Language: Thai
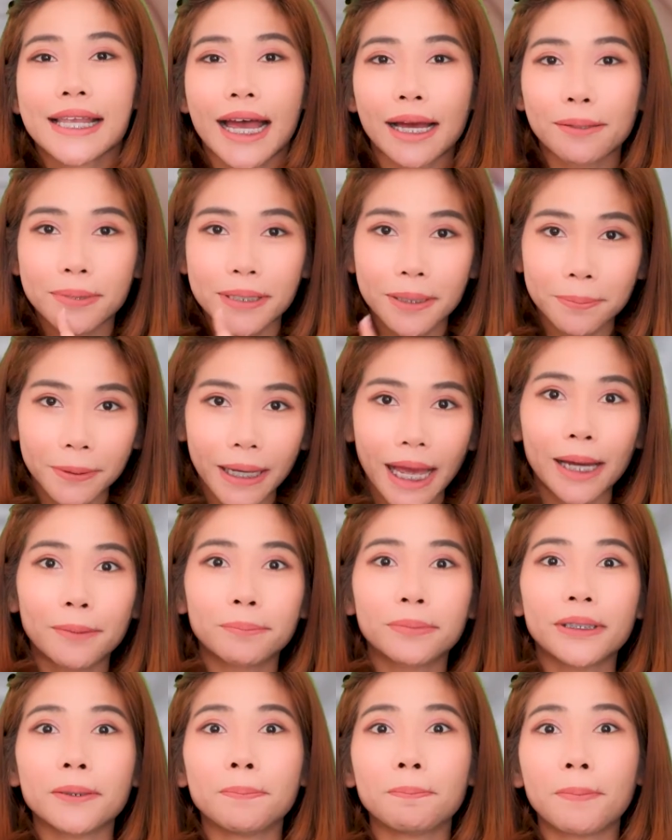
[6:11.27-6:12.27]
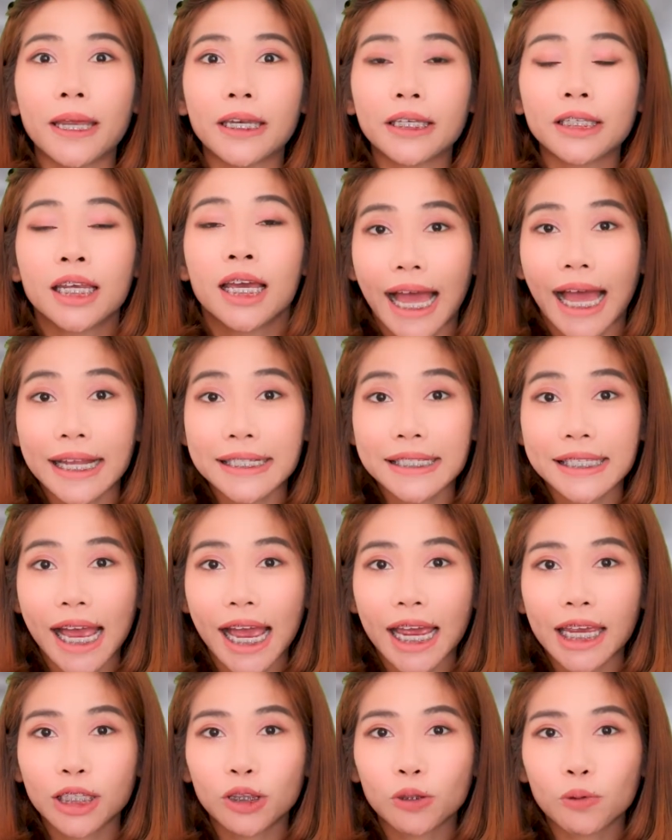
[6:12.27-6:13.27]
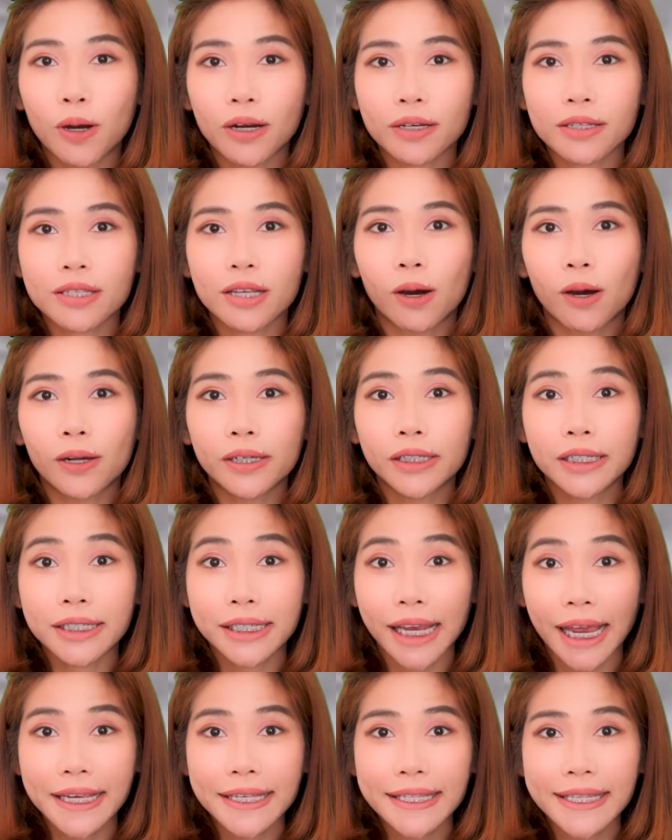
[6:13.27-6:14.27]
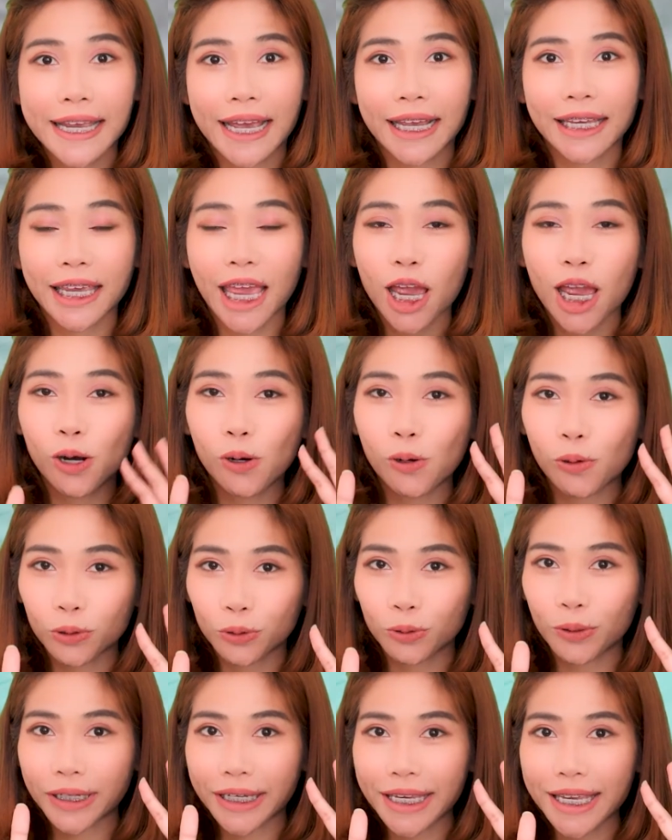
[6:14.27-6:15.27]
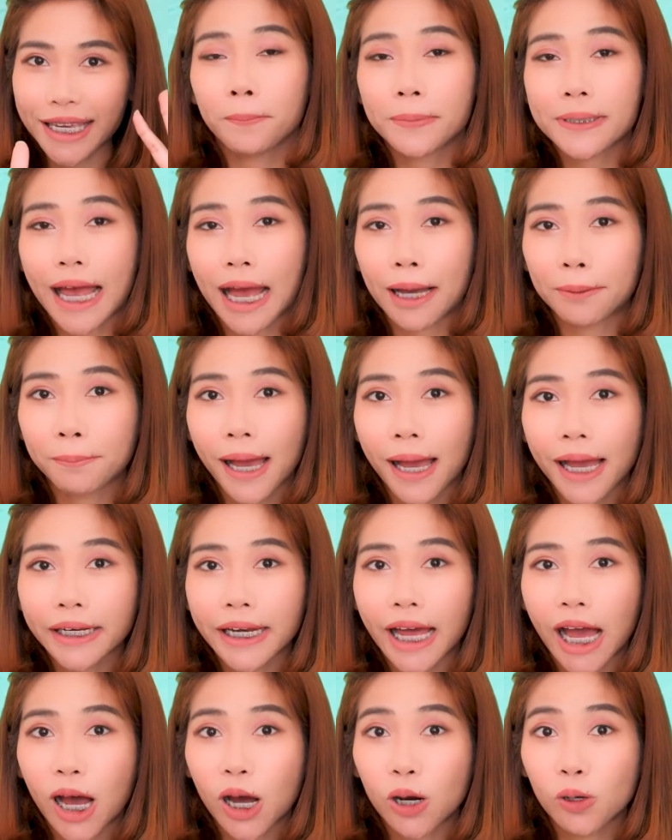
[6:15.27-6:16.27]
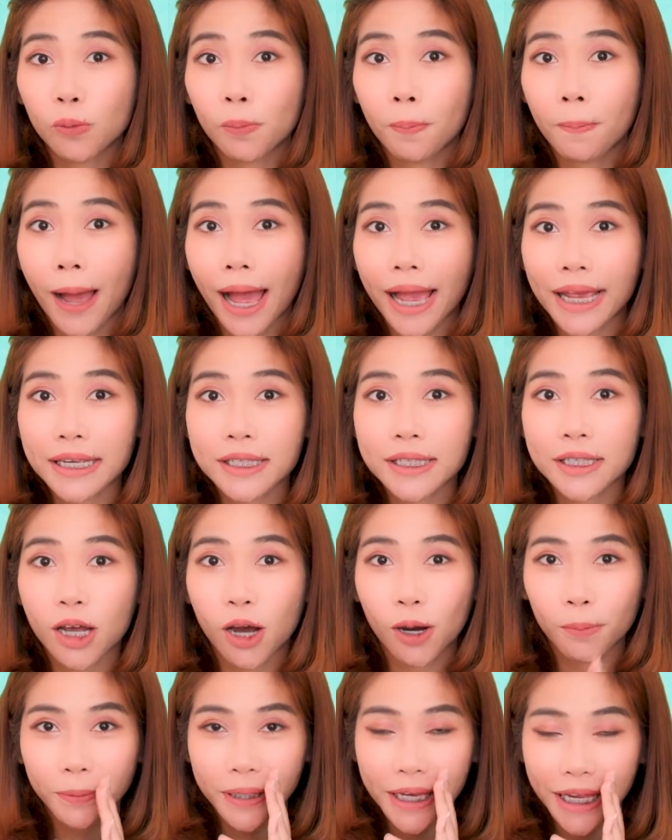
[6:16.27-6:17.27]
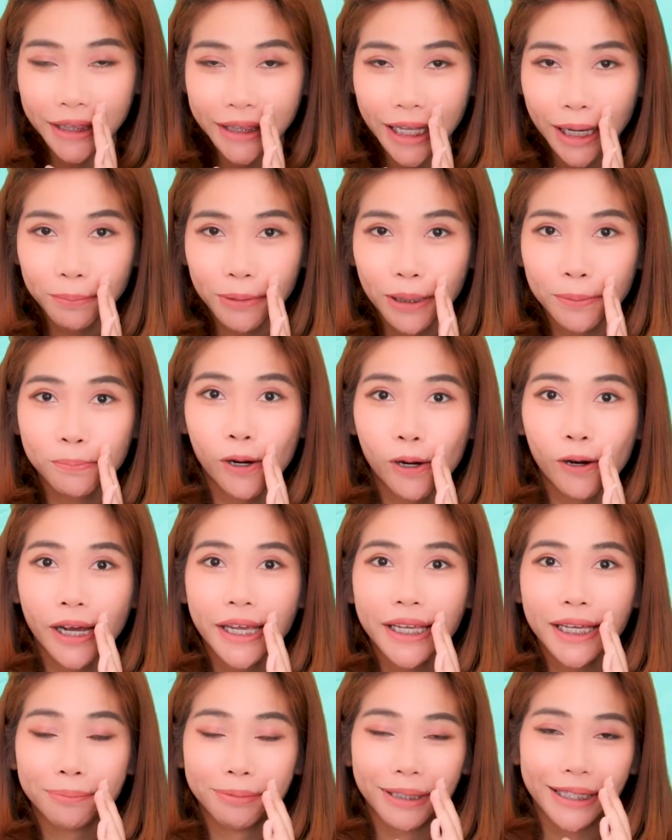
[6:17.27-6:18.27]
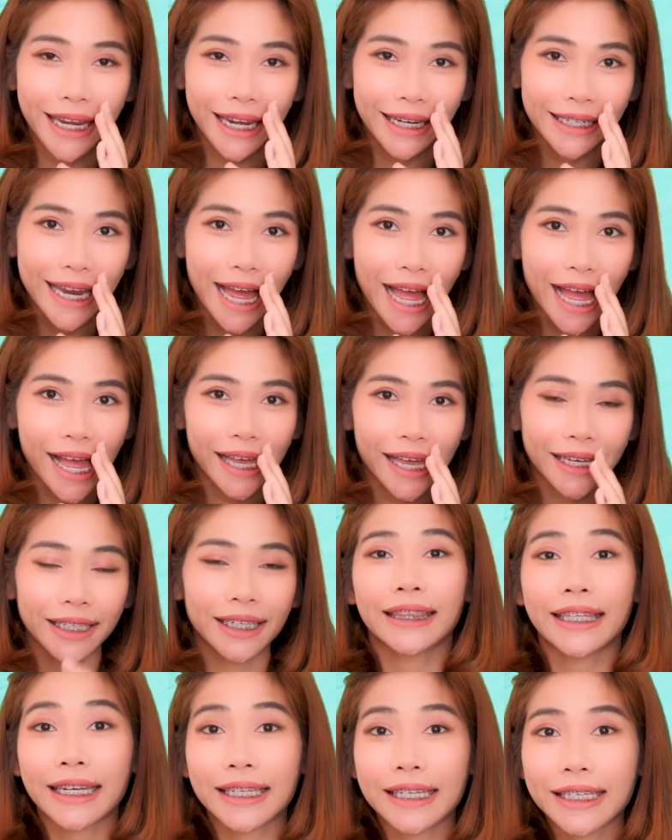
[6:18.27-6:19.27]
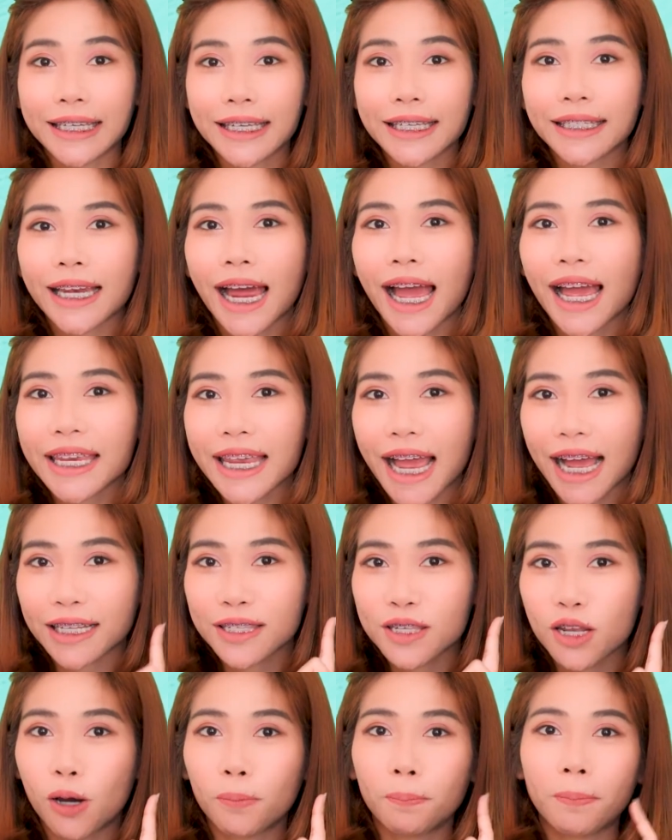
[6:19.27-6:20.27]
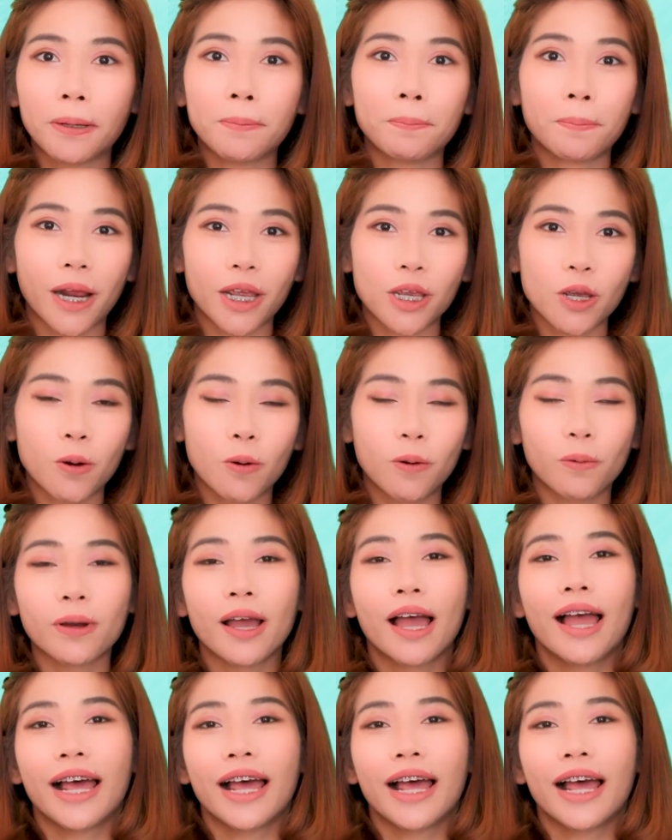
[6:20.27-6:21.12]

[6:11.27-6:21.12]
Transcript: 30 คำที่เป็นการใช้ตัวอักษรหรือใช้เสียงแค่ 6 ตัวนี้ สามารถเอาไปสอบเขียนตามคำบอกให้กับเด็ก ๆ ได้ แต่ทีนี้ถ้าอยากสอบเป็นประโยค